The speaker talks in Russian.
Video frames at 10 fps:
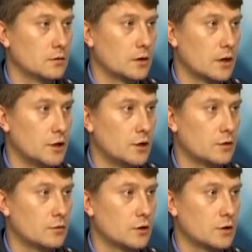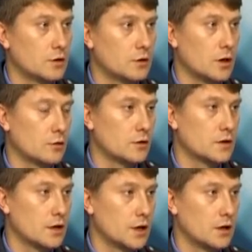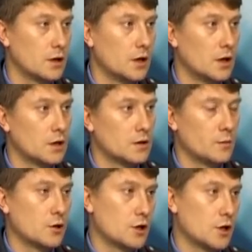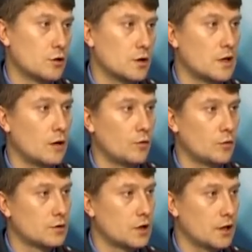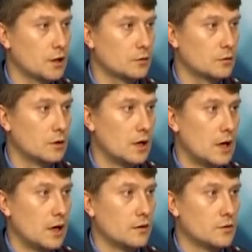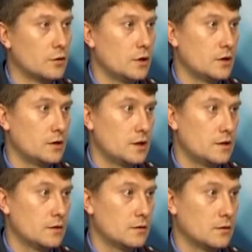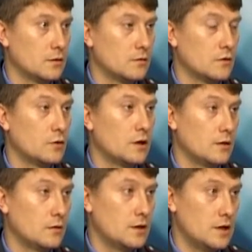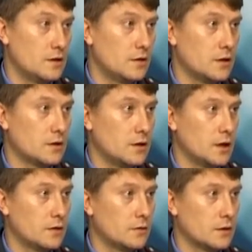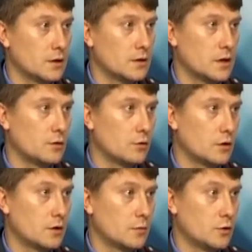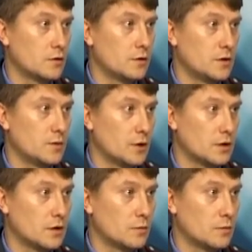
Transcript: ограничивающие дорожные знаки, запрещающие остановку и стоянку. В зоне, этих действий, в зоне действия этих знаков э, сотрудниками госинспекции